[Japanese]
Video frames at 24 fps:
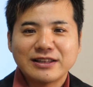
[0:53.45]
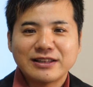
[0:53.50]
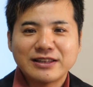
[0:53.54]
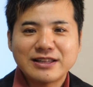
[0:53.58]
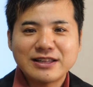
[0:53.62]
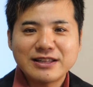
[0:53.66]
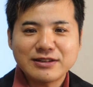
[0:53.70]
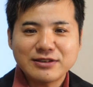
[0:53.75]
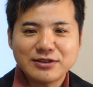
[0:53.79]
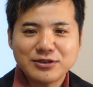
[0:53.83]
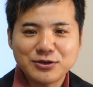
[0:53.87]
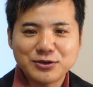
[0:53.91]

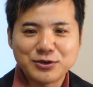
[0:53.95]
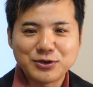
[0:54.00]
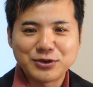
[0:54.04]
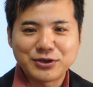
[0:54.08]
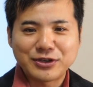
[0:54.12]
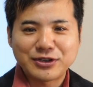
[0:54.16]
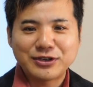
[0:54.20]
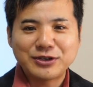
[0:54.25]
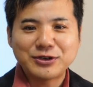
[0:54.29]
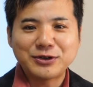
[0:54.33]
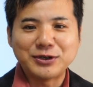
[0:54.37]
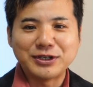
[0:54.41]

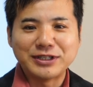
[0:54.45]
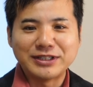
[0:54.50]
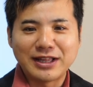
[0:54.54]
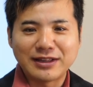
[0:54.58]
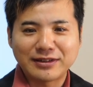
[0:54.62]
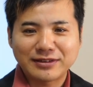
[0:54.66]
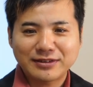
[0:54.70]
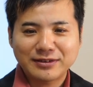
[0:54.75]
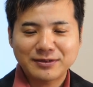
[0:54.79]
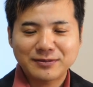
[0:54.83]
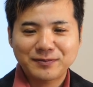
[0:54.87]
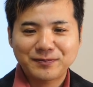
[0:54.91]
29位
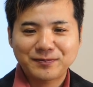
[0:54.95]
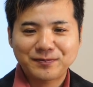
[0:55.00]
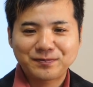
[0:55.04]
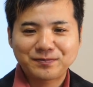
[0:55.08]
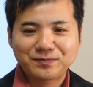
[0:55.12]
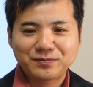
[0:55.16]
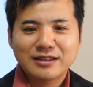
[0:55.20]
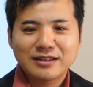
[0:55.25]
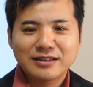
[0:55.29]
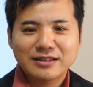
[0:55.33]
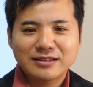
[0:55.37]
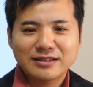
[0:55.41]
です
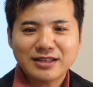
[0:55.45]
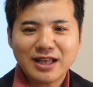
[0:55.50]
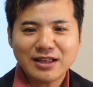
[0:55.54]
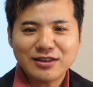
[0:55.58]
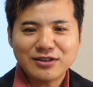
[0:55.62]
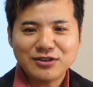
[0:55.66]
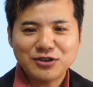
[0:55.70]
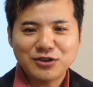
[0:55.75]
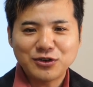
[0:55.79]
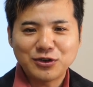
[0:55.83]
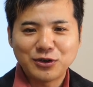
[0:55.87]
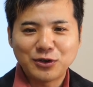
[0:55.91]

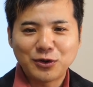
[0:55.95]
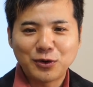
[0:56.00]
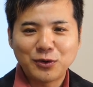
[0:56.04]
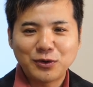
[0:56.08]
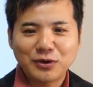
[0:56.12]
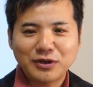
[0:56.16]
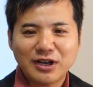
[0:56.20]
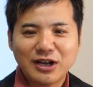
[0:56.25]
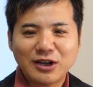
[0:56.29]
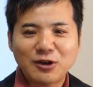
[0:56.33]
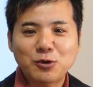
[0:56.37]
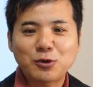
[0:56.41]

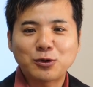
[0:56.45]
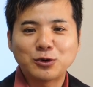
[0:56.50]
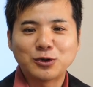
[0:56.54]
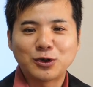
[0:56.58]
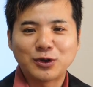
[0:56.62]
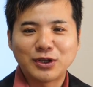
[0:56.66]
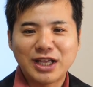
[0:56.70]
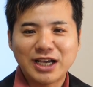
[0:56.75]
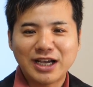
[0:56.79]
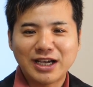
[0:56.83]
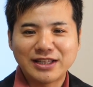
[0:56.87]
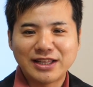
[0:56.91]
34カ国
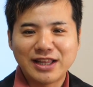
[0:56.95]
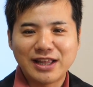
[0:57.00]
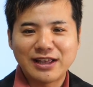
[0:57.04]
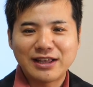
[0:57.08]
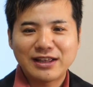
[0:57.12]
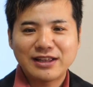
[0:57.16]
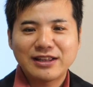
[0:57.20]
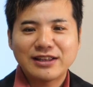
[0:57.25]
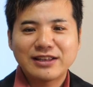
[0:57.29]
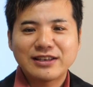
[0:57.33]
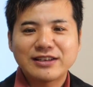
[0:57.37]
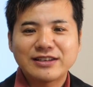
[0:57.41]
の中
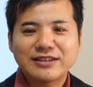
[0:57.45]
で